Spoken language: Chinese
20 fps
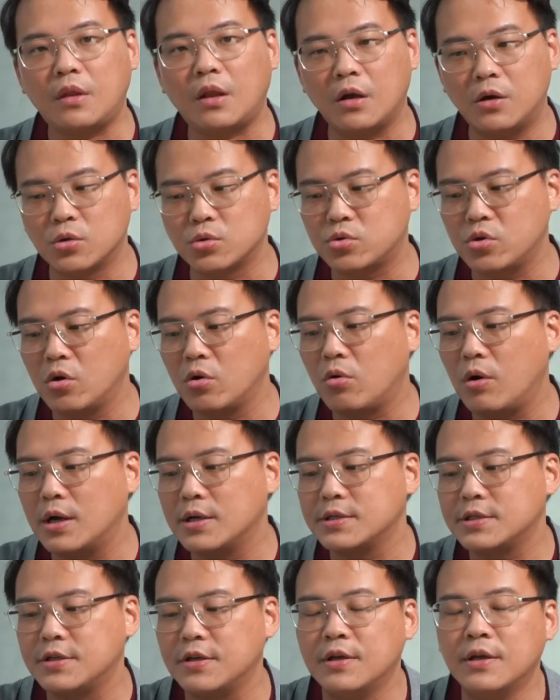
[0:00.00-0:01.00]
哦状
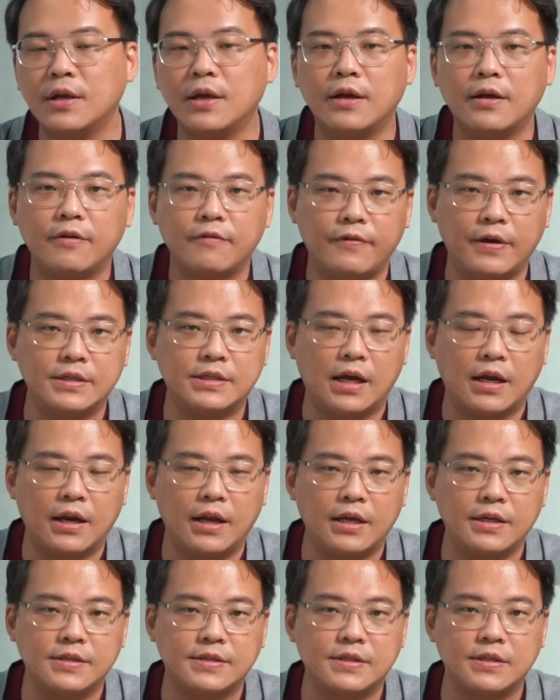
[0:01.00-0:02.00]
况是非常
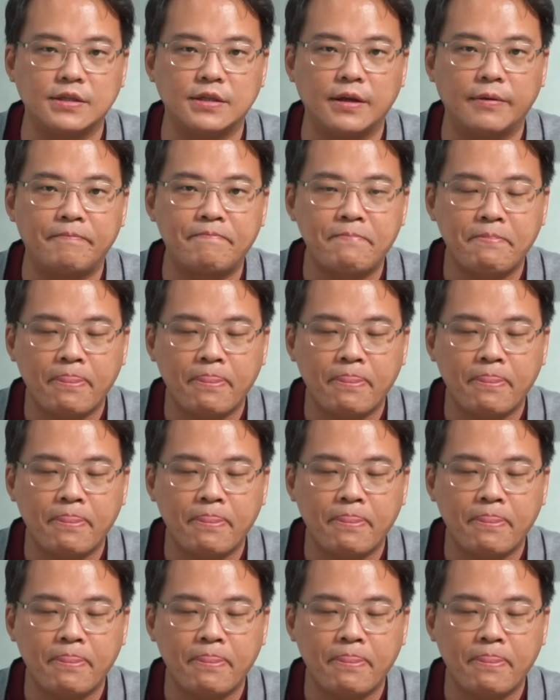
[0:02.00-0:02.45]
类似的。